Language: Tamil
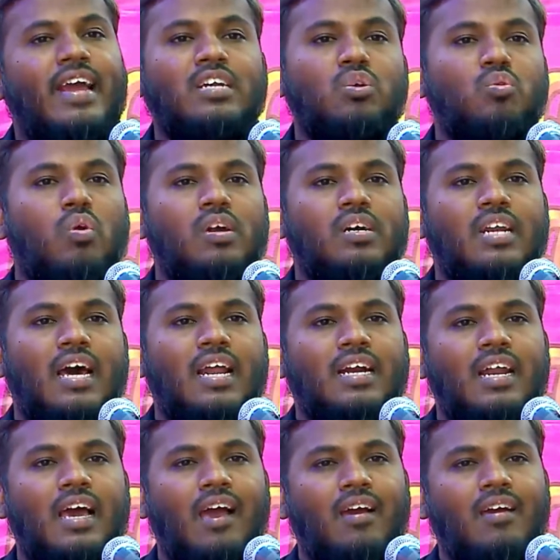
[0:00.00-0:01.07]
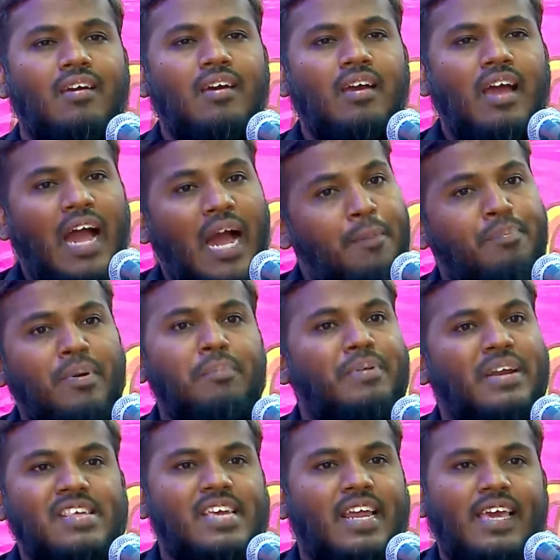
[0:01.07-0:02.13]
ஏற்றுக்கொள்கிறார்களா அப்போ
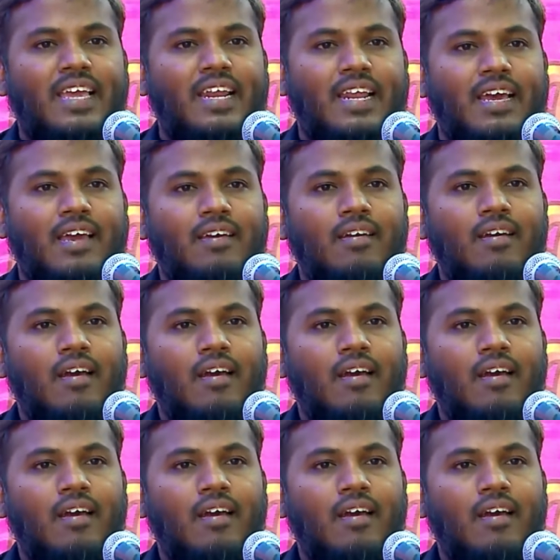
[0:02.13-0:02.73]
பிரச்சனை இல்லை